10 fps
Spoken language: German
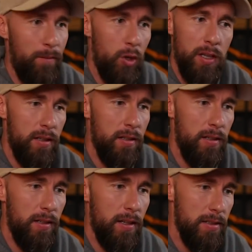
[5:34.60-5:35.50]
Und dann
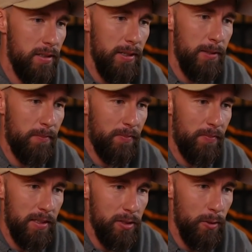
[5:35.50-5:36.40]
lasse ich es gehen.
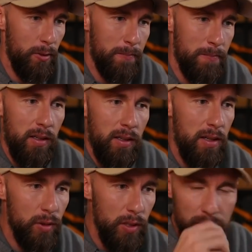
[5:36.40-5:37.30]
So.
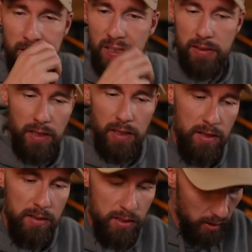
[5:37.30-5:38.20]
Also ich finde
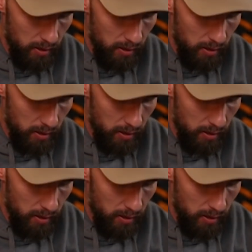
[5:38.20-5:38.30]
Greta, ich,